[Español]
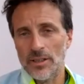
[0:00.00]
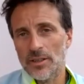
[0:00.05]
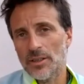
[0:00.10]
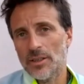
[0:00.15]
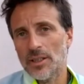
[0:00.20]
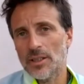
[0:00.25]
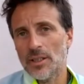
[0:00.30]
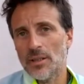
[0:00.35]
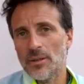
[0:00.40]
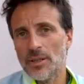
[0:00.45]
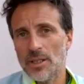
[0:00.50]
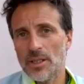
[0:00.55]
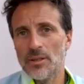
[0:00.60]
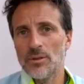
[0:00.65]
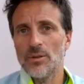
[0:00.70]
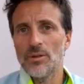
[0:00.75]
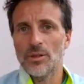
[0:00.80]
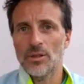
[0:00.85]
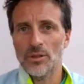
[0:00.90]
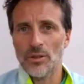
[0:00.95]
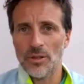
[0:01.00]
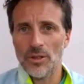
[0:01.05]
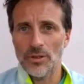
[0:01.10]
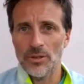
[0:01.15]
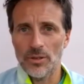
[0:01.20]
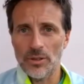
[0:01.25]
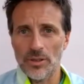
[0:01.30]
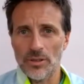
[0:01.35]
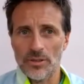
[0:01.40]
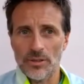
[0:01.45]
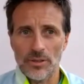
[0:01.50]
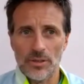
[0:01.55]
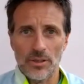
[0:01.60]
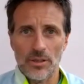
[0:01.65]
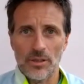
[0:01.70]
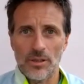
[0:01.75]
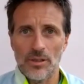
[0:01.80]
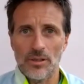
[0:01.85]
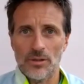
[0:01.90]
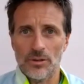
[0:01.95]
están trabajando y los corredores.
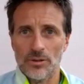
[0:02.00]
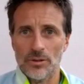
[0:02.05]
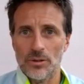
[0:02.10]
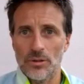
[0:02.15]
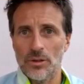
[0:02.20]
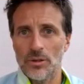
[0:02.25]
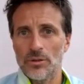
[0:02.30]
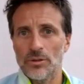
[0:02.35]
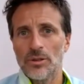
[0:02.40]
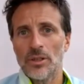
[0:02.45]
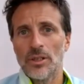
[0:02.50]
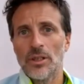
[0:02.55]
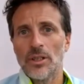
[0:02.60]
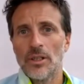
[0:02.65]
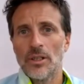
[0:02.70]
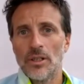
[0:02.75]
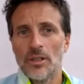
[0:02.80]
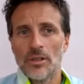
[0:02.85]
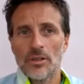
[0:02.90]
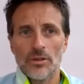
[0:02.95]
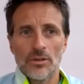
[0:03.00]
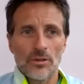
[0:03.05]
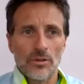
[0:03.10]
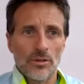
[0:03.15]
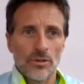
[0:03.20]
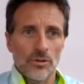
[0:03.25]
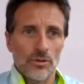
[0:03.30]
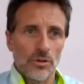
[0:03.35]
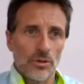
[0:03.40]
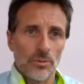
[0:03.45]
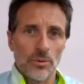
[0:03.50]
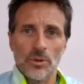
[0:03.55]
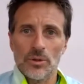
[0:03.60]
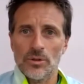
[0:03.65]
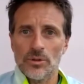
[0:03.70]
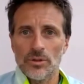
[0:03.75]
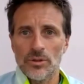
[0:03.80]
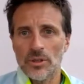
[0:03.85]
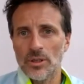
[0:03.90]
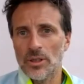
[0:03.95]
Y nosotros
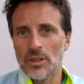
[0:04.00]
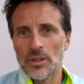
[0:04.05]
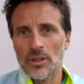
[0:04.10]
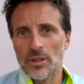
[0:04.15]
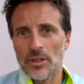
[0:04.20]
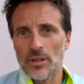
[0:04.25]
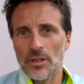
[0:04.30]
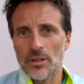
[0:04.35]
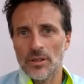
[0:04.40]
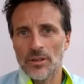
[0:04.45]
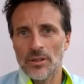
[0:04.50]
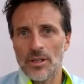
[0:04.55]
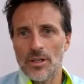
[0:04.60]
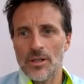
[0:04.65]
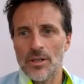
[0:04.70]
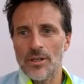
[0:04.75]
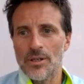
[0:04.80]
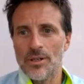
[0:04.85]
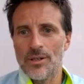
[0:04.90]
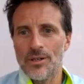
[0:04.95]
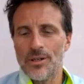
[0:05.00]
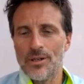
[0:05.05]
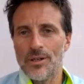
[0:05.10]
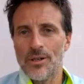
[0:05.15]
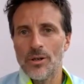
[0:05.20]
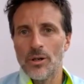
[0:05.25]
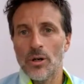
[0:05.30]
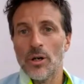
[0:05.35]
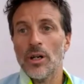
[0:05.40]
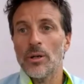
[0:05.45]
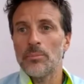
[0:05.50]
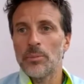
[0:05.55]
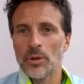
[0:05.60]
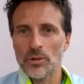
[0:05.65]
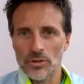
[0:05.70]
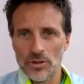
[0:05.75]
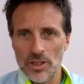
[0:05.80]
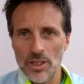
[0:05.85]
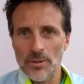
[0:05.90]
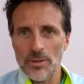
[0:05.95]
somos eh, los
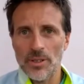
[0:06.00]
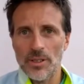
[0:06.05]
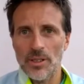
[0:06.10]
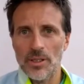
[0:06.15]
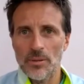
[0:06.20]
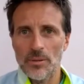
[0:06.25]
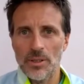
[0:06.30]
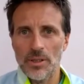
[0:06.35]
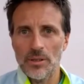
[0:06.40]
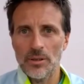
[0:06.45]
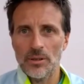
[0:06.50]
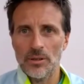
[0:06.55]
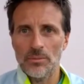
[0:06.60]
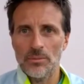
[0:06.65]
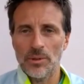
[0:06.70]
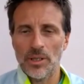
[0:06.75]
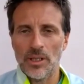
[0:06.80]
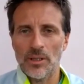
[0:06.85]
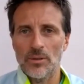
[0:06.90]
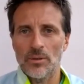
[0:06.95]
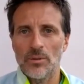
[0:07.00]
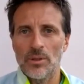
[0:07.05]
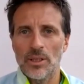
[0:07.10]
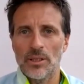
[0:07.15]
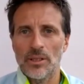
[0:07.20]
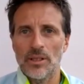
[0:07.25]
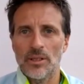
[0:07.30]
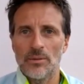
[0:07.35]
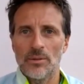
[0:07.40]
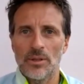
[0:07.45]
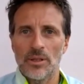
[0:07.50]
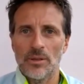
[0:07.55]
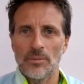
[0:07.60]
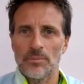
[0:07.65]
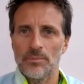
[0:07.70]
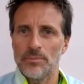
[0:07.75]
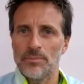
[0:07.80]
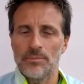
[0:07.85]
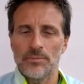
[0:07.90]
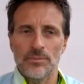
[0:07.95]
responsables del evento, para lo cual tenemos que
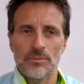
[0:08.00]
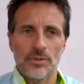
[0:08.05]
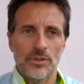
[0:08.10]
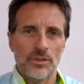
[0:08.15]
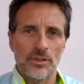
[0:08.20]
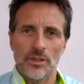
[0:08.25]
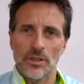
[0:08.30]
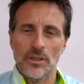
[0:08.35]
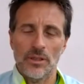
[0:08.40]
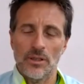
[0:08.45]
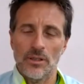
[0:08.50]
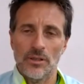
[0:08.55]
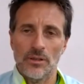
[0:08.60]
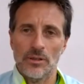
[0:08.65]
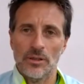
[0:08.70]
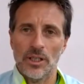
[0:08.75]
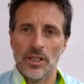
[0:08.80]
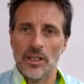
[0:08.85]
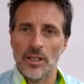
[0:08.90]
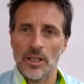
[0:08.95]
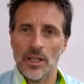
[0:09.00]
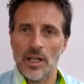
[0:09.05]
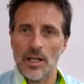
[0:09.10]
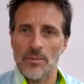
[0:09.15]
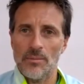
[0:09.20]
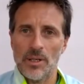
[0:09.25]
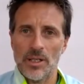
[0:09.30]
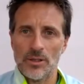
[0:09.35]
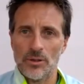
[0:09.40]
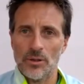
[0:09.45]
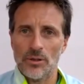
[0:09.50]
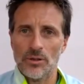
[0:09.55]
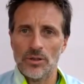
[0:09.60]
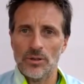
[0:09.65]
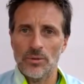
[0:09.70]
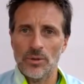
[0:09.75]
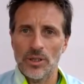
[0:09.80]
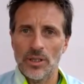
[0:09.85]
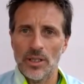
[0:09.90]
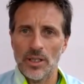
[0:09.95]
eh, tener la mayor
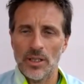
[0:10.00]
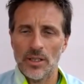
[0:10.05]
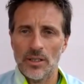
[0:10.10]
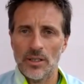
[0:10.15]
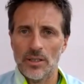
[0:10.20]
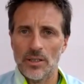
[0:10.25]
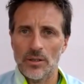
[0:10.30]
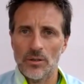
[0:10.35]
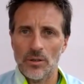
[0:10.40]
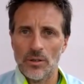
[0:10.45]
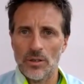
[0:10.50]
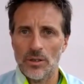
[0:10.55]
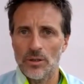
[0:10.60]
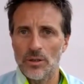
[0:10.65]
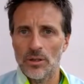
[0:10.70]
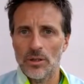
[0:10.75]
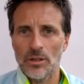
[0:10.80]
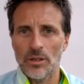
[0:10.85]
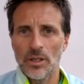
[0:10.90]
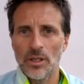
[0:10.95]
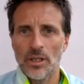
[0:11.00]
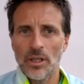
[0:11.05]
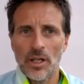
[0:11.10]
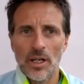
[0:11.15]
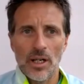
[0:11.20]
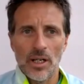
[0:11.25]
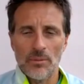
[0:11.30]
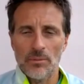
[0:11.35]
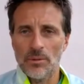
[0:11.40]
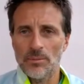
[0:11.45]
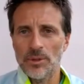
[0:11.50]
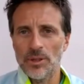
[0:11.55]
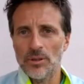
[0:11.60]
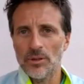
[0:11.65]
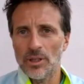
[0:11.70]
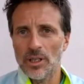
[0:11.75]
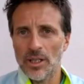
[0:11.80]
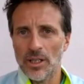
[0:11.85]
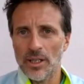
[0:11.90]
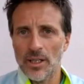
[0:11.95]
seguridad y que el corredor al momento
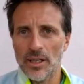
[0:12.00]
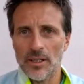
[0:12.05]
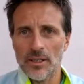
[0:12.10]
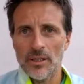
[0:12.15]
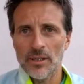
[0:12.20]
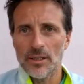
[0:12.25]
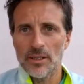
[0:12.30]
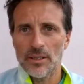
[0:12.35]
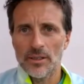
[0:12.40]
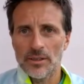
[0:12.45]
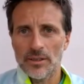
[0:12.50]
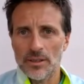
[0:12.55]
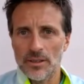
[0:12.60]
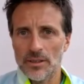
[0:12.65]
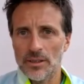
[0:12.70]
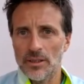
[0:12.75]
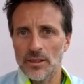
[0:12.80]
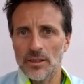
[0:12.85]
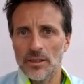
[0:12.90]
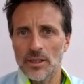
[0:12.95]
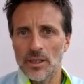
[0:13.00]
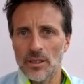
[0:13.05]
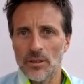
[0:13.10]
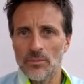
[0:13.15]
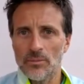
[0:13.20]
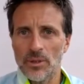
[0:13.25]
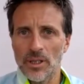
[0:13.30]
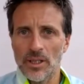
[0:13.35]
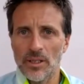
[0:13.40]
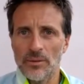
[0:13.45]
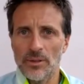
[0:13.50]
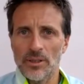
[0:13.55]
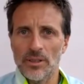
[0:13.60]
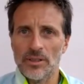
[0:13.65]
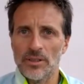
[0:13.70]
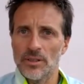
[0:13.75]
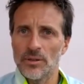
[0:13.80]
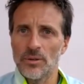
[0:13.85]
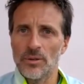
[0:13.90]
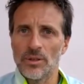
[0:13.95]
de largar se sienta completamente
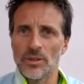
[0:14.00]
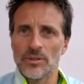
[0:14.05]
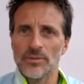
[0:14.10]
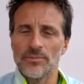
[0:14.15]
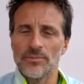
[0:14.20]
seguro.